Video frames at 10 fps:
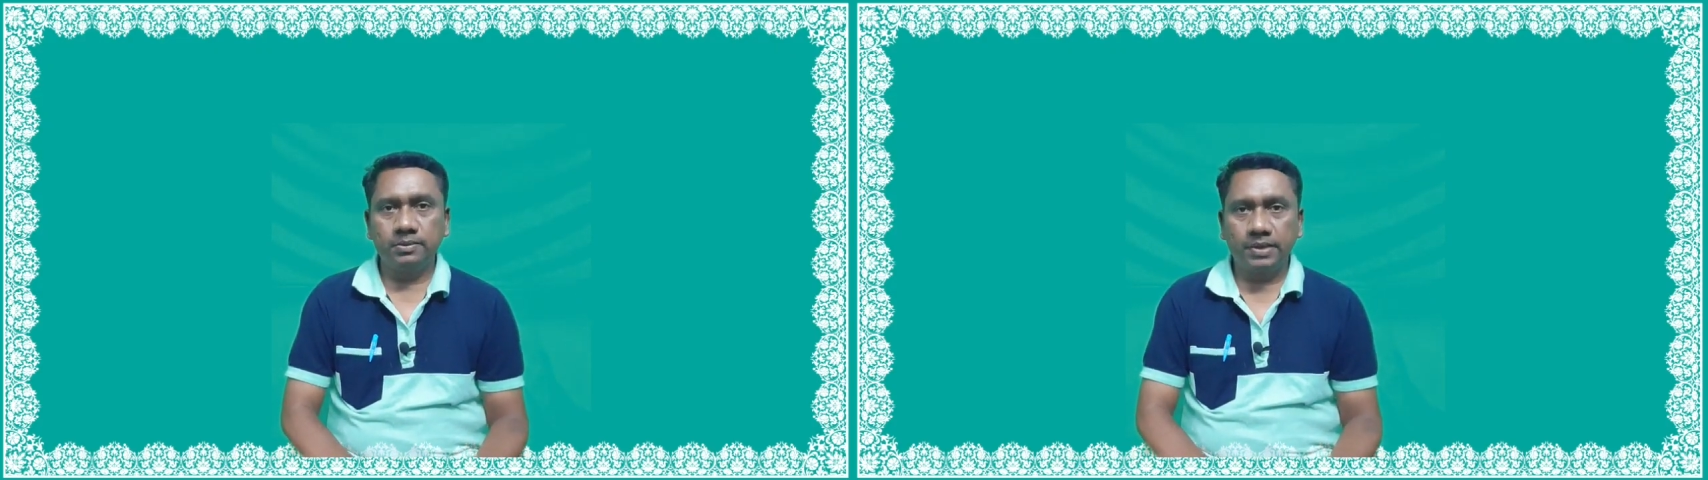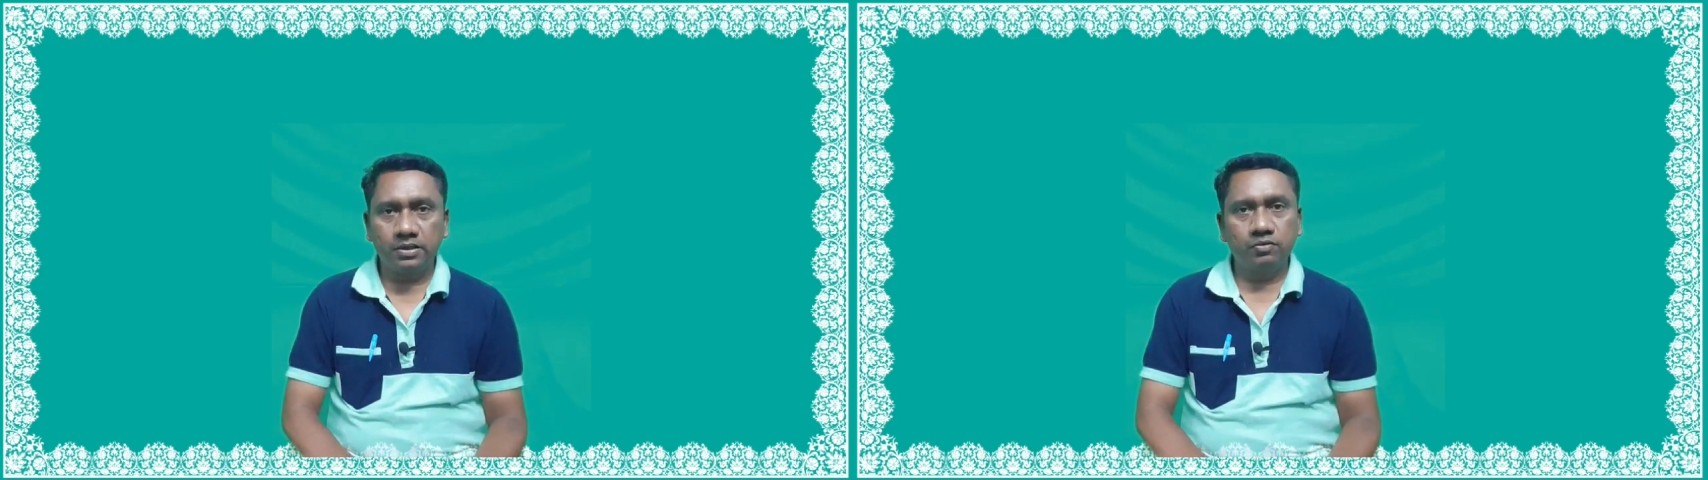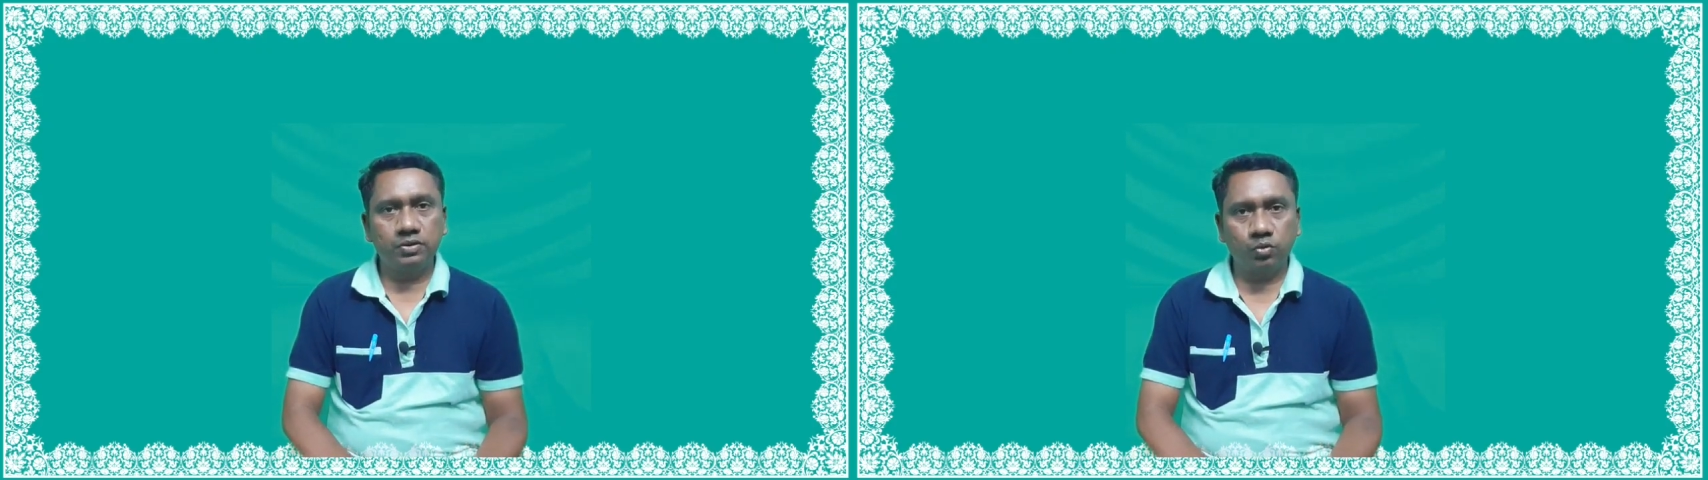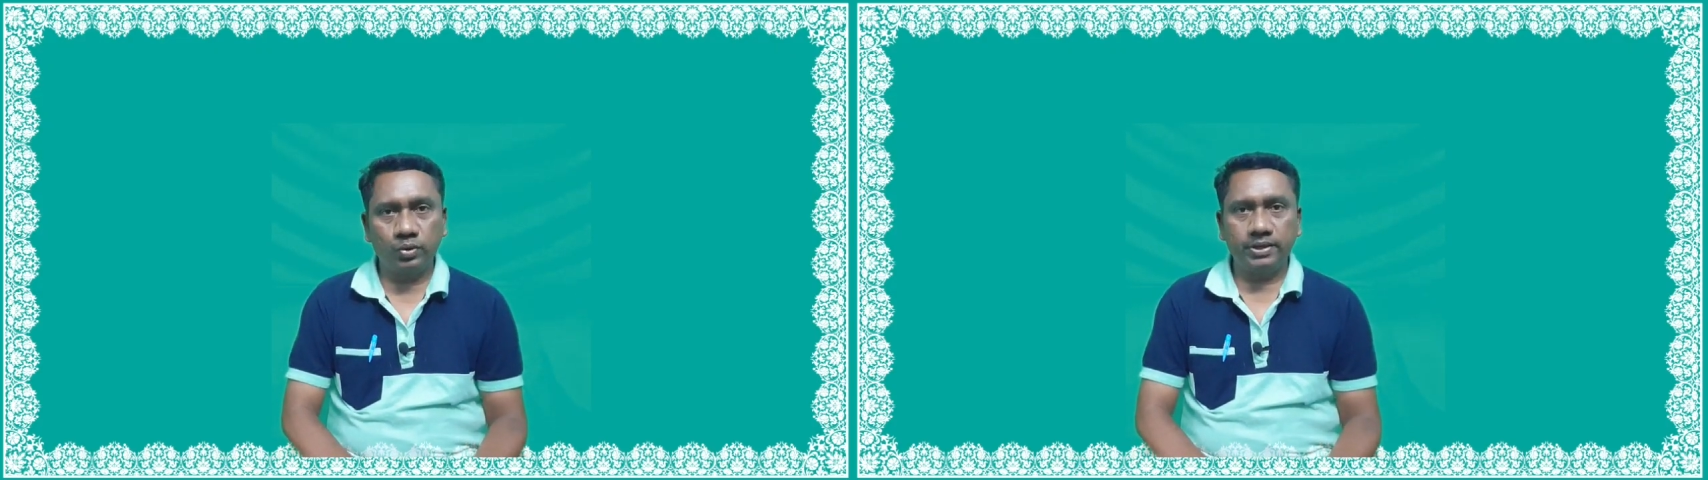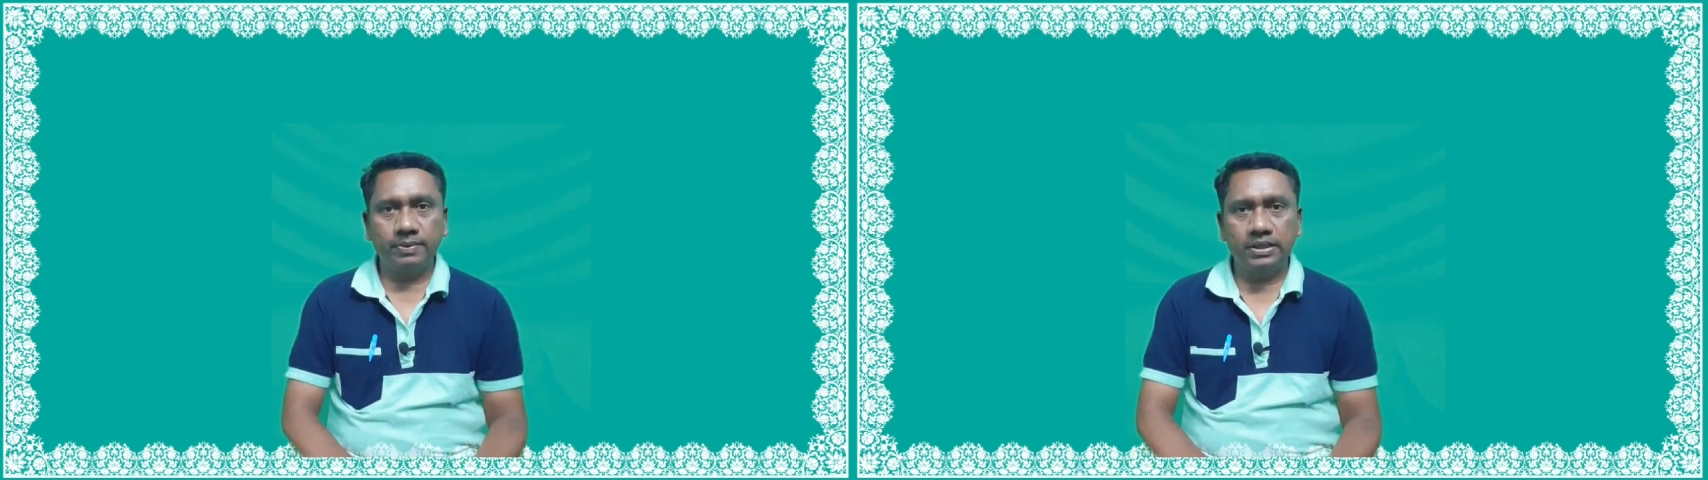மார்க் வந்து
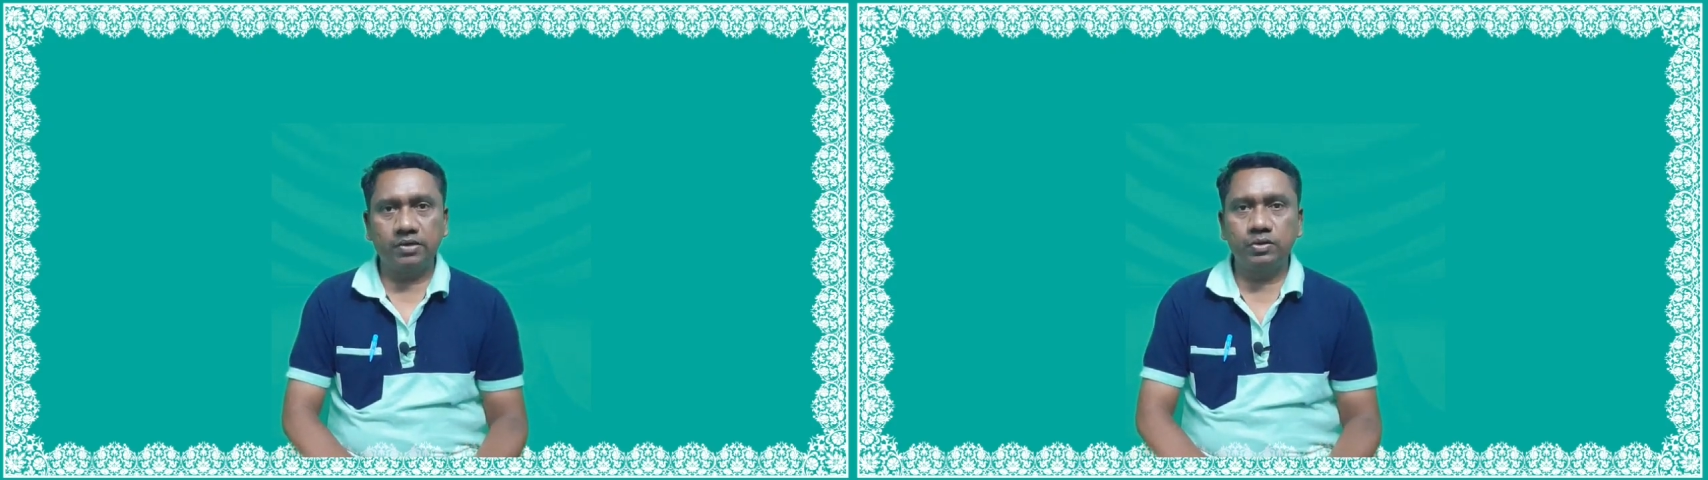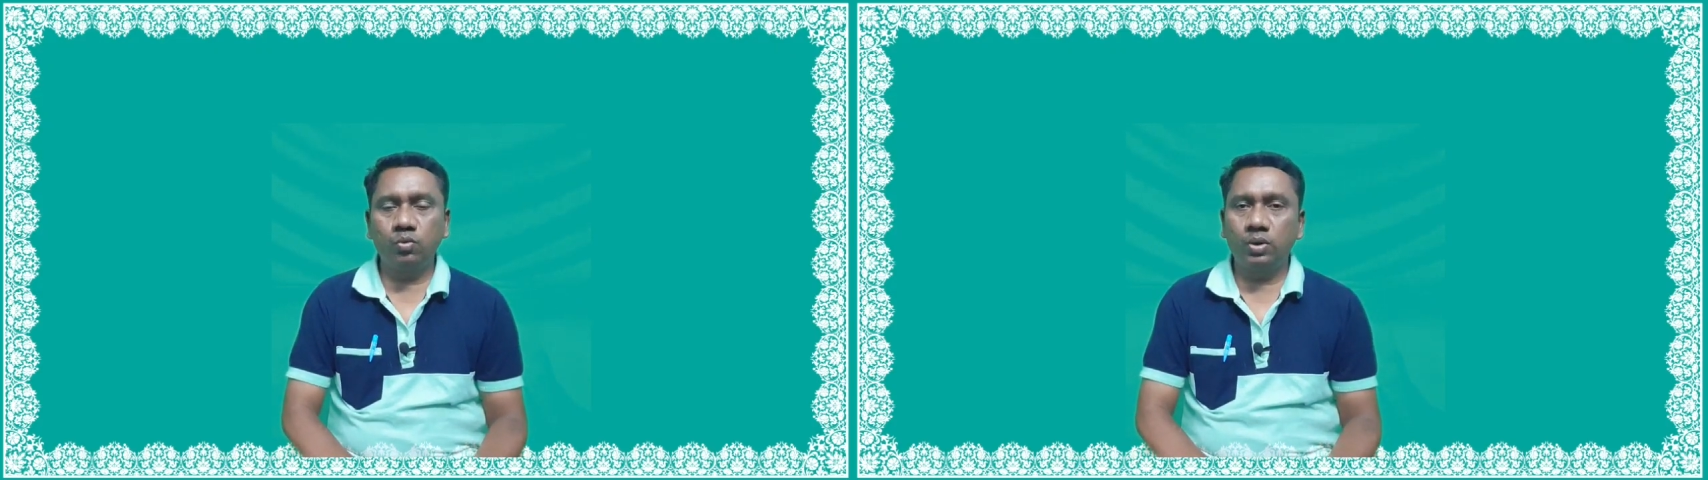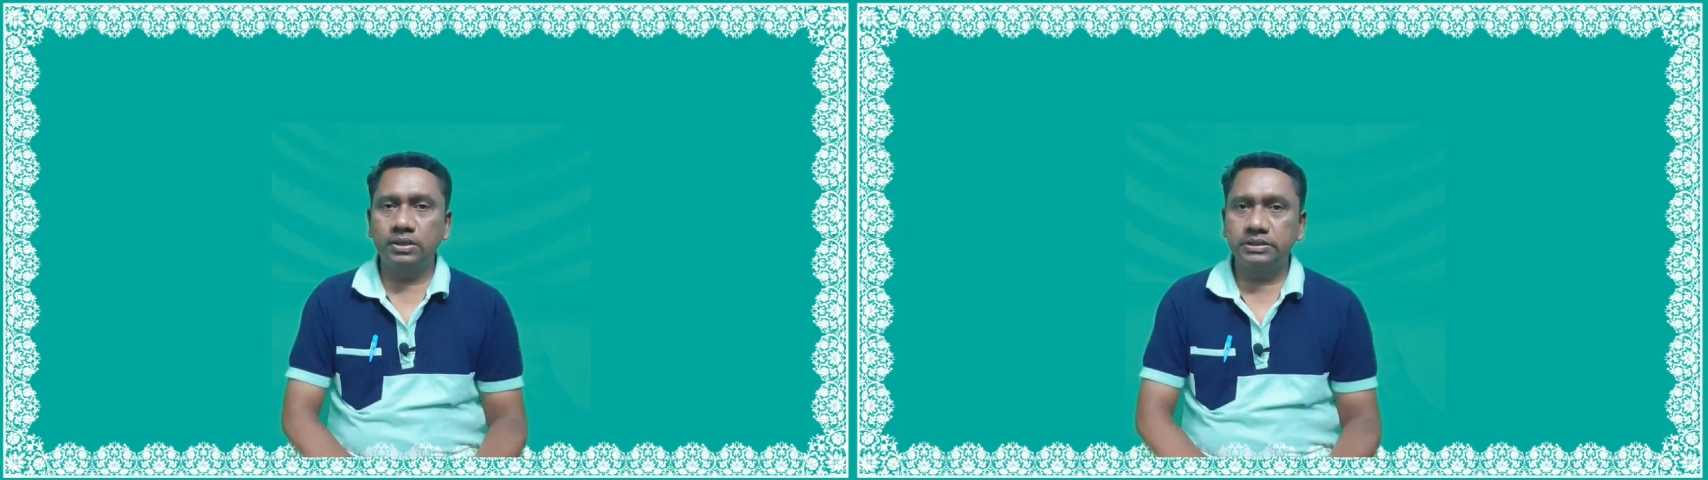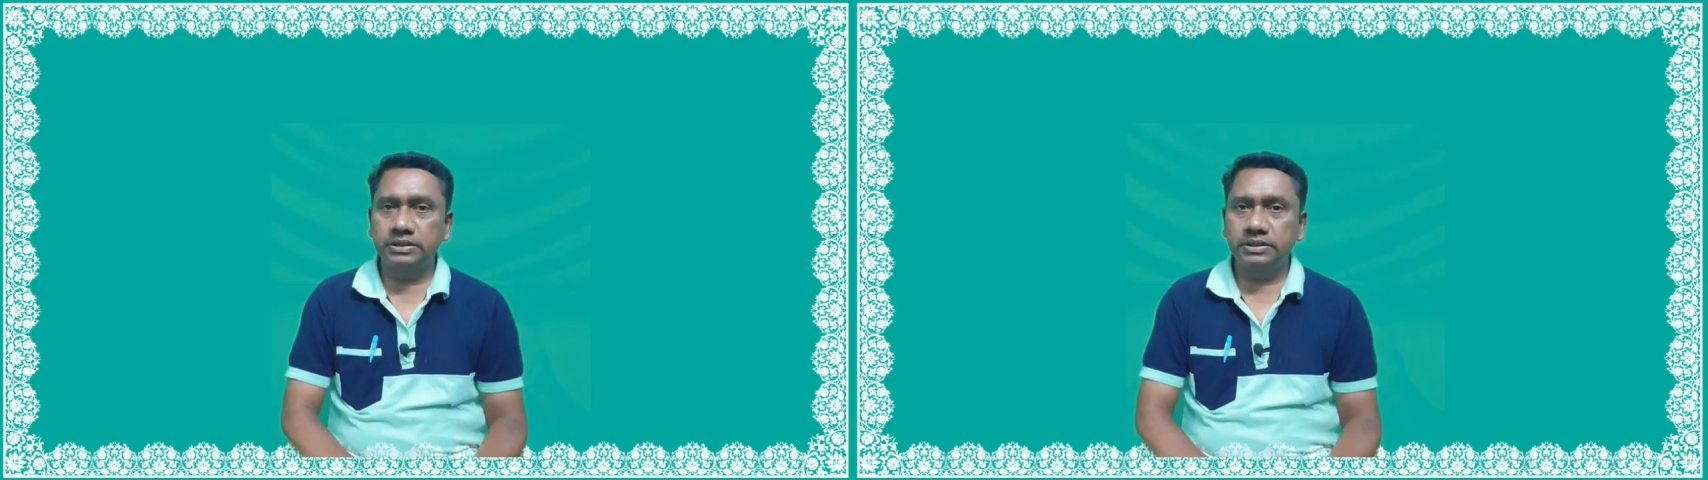குறையும் அதாவது ஒன்